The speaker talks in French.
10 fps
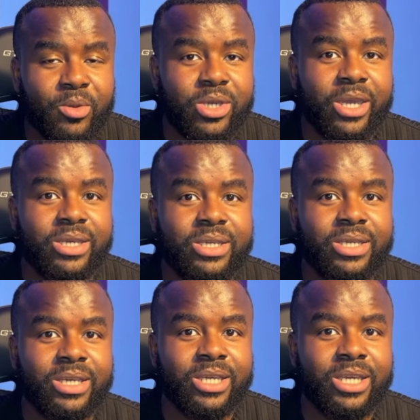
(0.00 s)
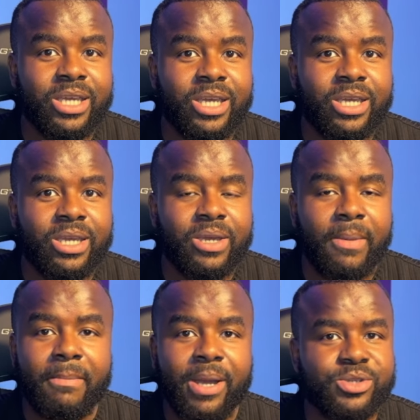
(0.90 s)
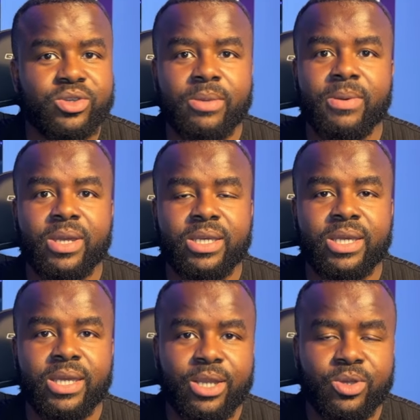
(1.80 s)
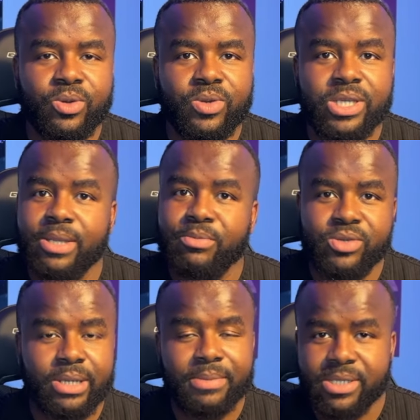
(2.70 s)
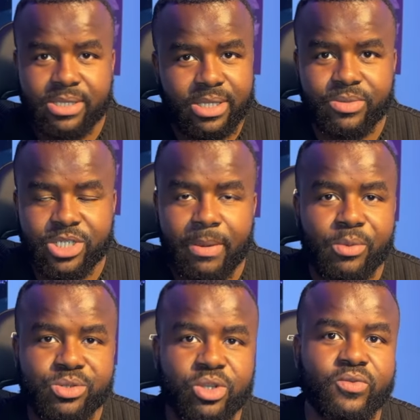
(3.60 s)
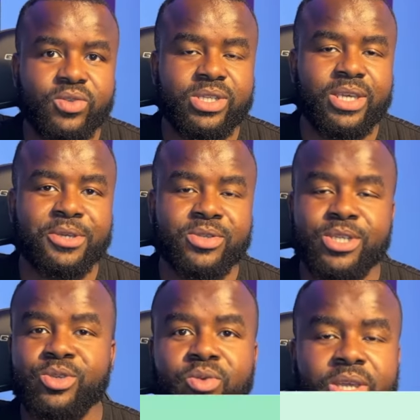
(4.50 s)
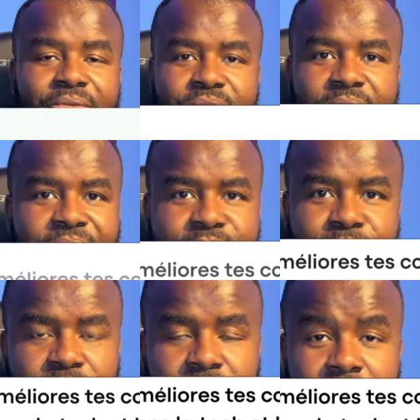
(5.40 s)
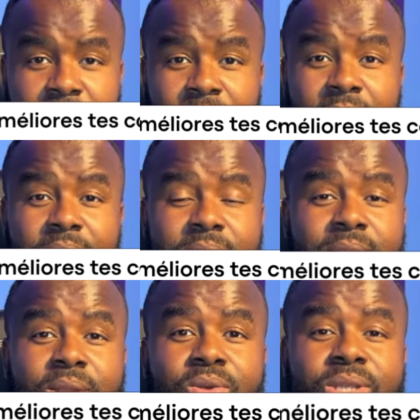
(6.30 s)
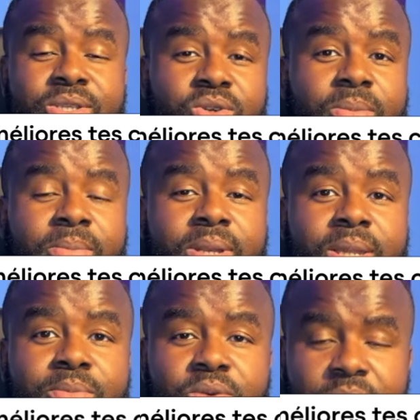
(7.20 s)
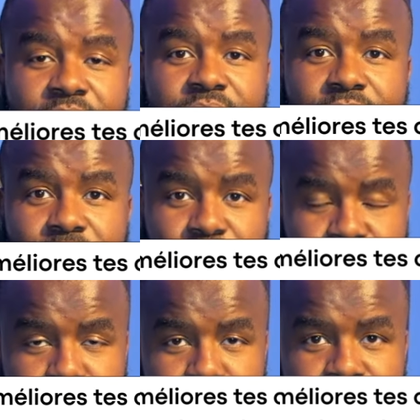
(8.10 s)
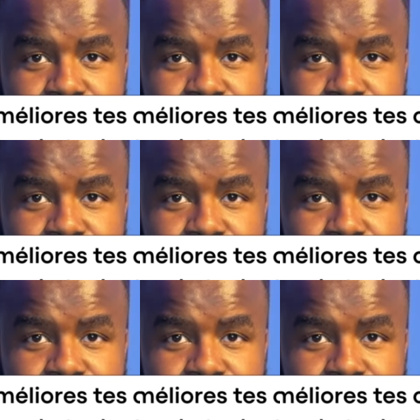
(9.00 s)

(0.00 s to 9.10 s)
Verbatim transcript: Ok Mark Zuckerberg est quelqu'un qui n'est plus à présenter. J'ai pas besoin de vous dire que c'est celui qui a fondé Facebook et qu'il est l'un des hommes les plus riches de ce monde.